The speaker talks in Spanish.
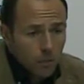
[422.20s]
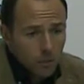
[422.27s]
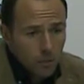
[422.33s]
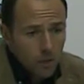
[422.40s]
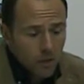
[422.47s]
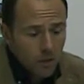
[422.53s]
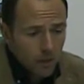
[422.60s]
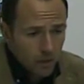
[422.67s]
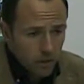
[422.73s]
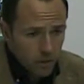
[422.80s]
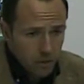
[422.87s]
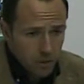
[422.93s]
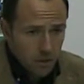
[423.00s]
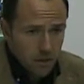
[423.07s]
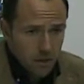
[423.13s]
Bueno,
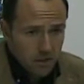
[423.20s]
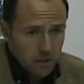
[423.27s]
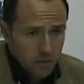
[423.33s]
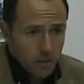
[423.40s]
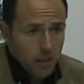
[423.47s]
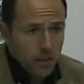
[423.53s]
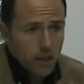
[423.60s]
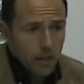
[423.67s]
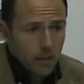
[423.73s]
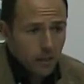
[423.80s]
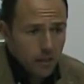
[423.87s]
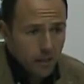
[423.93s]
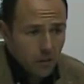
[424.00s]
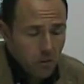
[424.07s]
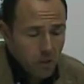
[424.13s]
pero Cristóbal
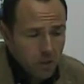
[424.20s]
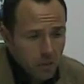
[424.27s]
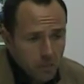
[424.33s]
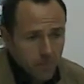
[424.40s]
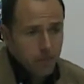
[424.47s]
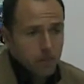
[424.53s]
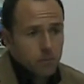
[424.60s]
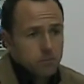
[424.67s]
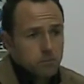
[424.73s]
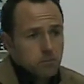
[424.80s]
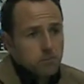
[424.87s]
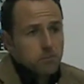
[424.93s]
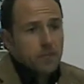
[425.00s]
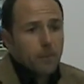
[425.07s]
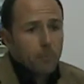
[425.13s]
y Juan López
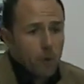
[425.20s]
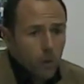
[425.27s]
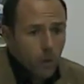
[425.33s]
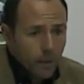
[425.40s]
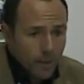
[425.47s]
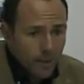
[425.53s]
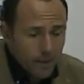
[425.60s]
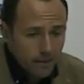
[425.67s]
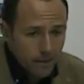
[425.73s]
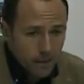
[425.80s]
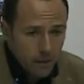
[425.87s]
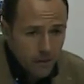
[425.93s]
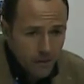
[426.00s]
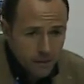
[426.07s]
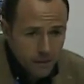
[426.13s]
tampoco es que hayan
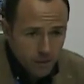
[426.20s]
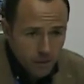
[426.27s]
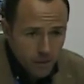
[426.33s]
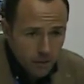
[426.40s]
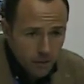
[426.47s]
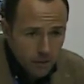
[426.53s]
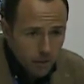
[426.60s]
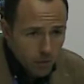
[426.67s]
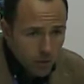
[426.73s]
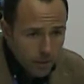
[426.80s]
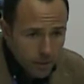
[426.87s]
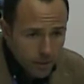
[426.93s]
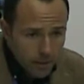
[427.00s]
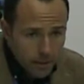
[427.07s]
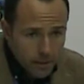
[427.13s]
tenido excesivo trabajo,
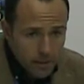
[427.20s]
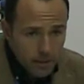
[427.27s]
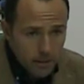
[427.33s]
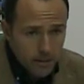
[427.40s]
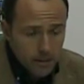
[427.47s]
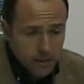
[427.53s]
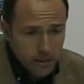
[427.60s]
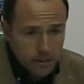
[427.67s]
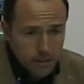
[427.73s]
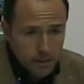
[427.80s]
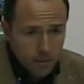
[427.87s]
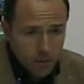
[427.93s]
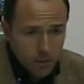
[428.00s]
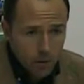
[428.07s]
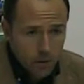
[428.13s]
porque la arena
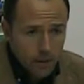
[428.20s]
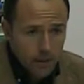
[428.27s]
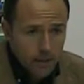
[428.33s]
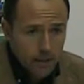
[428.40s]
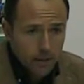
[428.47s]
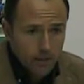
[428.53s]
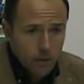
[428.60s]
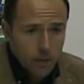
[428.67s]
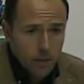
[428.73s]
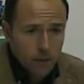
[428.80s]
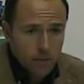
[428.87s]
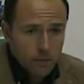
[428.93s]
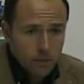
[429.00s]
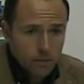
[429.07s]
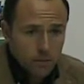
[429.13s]
tampoco es que se haya
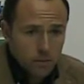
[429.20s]
volcado.